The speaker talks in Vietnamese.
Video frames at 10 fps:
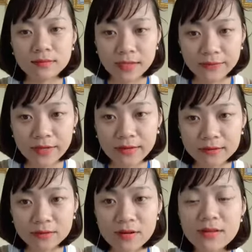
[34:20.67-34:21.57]
định vị
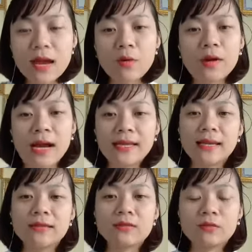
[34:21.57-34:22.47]
được thương hiệu của cá
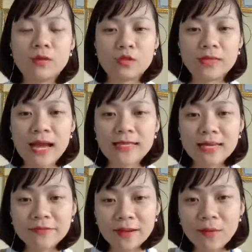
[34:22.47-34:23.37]
nhân của chúng ta
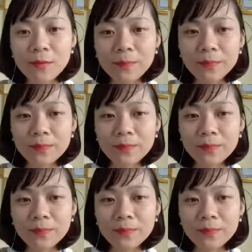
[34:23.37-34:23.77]
trên Facebook.